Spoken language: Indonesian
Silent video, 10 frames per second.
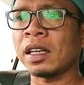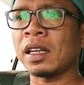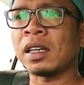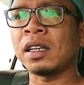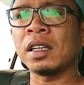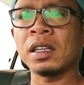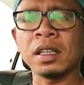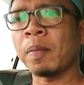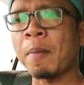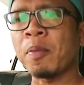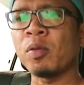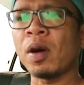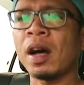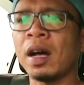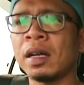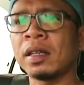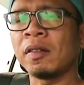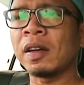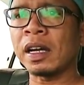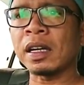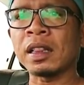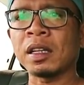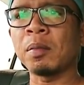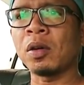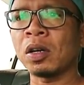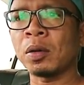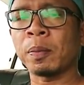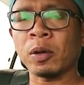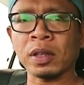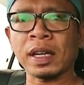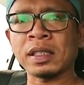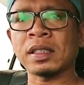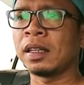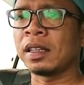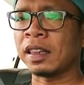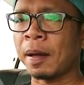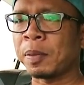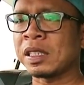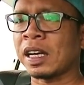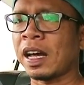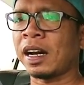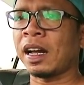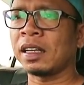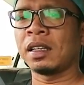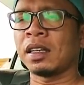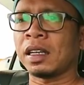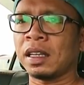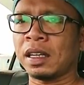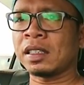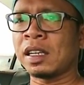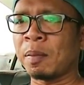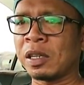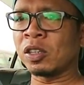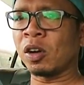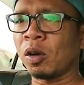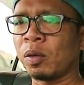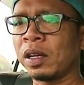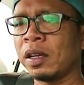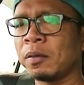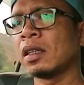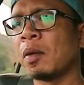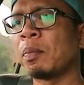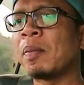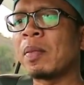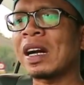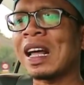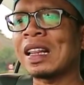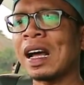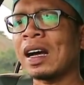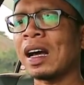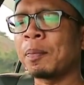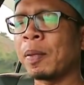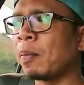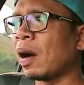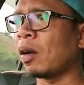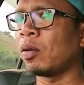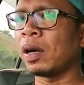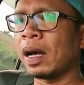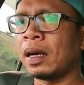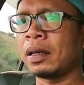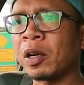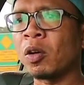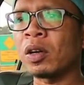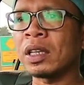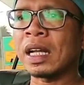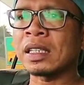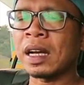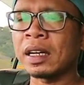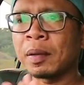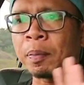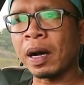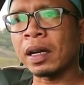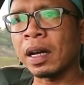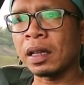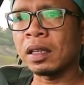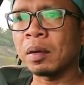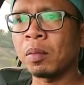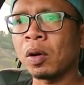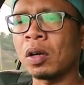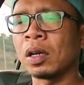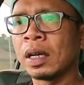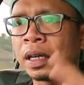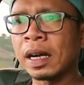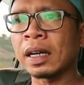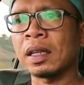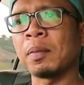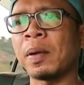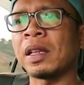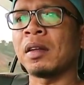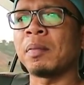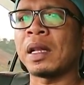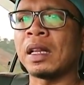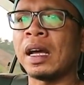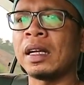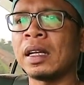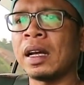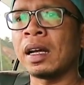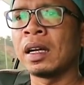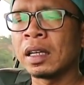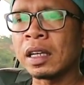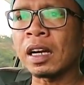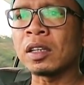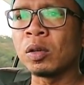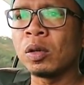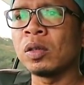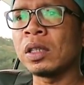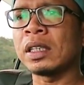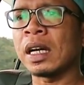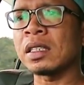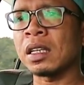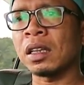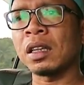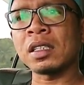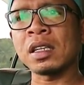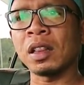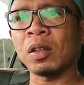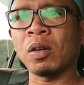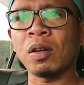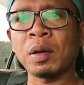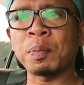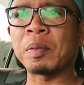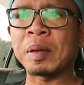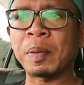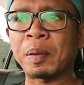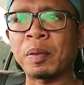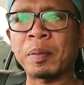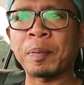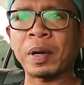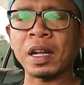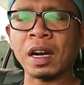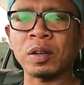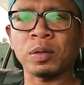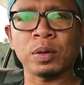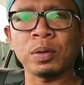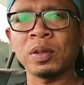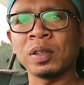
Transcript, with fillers: kita di Papua, di wilayah timur protes? Tapi sekarang ketika zaman Jokowi memeratakan pembangunan, prioritaskan di bagian timur dan tempat-tempat lainnya yang dulu tidak tersentuh oleh pemimpin-pemimpin yang dulu